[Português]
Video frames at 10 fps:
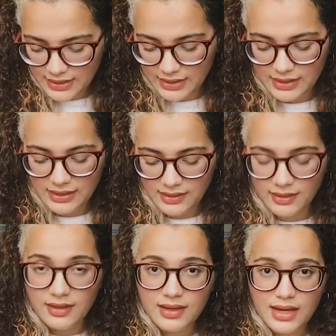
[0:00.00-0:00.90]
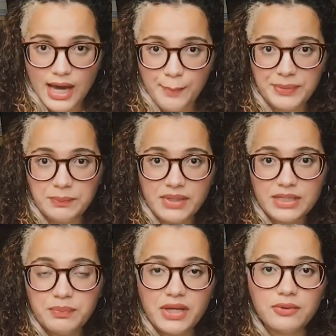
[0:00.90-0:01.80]
É, a
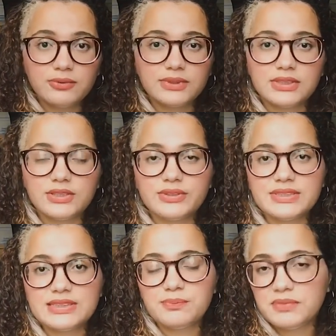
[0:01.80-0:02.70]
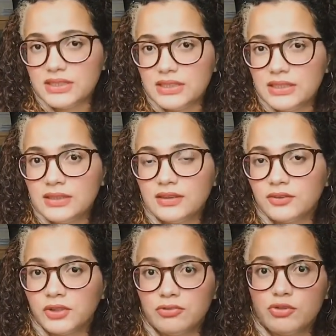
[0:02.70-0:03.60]
primeira pergunta que eu recebi,
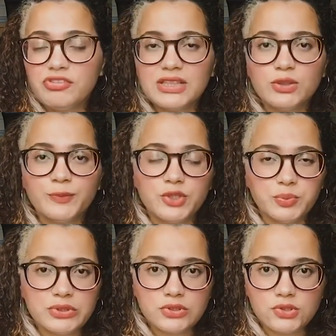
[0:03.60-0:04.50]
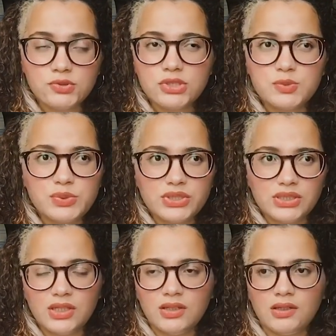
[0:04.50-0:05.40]
eu não vou falar o nome das pessoas,
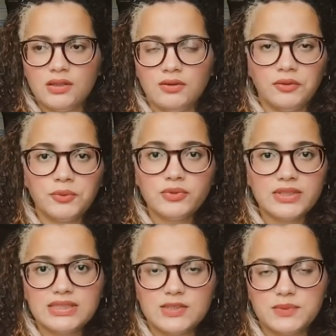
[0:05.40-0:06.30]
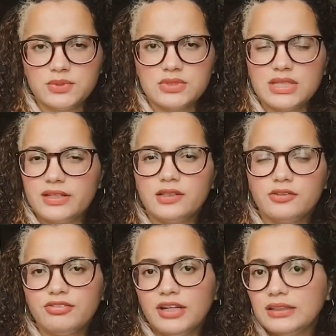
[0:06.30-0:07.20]
porque eu não sei se as pessoas querem que
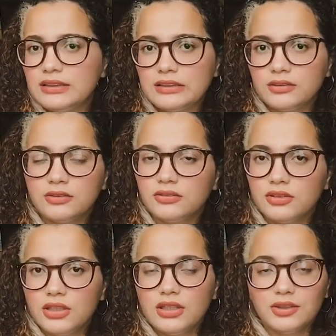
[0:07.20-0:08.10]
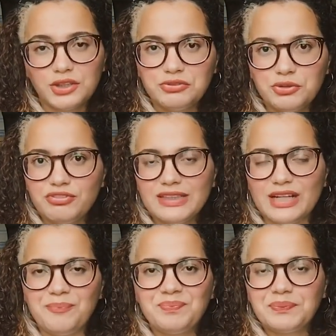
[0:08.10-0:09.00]
eu fale, então eu não vou
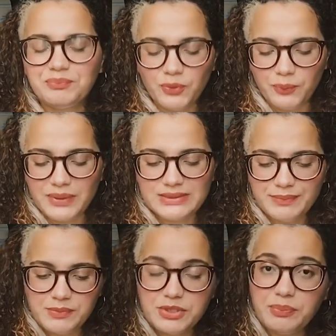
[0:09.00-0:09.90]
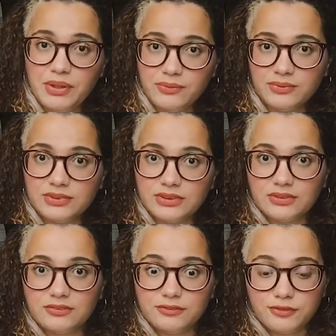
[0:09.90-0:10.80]
falar. Bom, mas a primeira pergunta
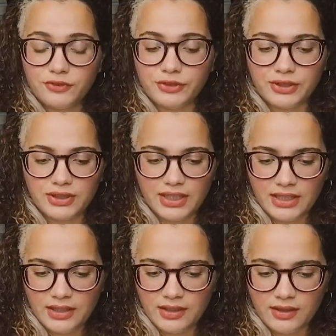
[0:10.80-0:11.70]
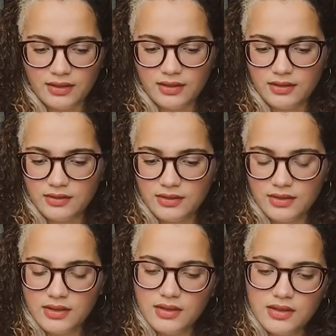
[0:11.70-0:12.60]
foi: é,
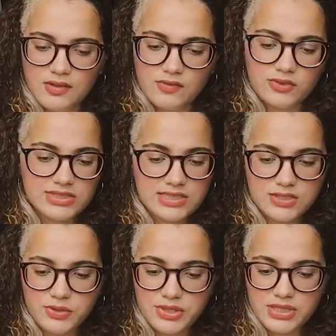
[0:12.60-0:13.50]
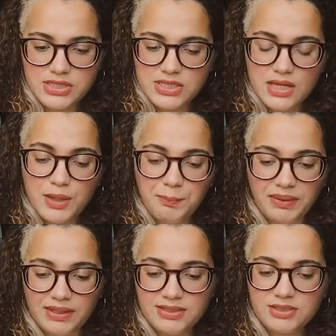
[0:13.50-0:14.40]
Vocês dois
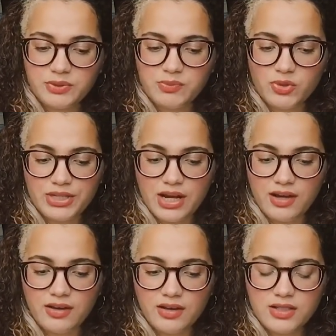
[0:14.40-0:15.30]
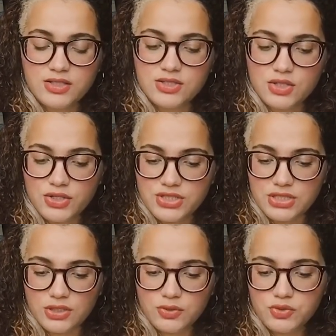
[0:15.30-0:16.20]
pensam em morar
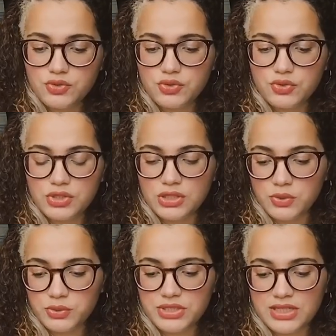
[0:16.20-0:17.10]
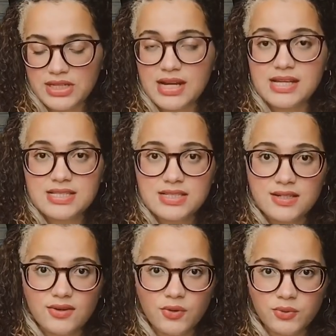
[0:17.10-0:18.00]
sozinhos em outra
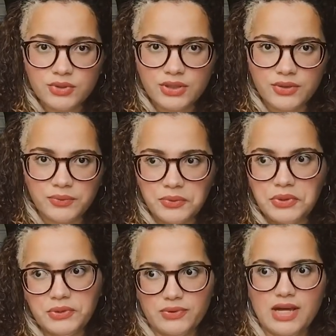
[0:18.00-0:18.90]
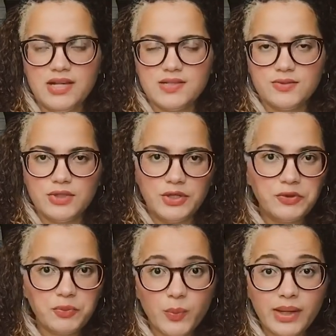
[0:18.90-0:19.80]
casa ou não. No caso, eu
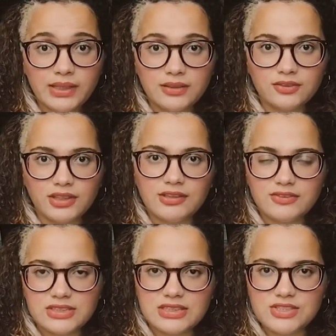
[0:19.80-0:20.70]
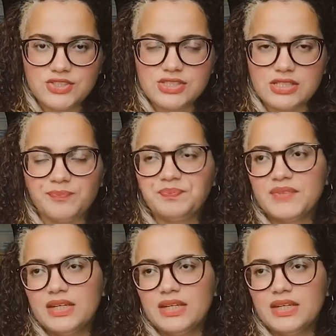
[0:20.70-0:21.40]
e o meu marido, né, que você quis dizer.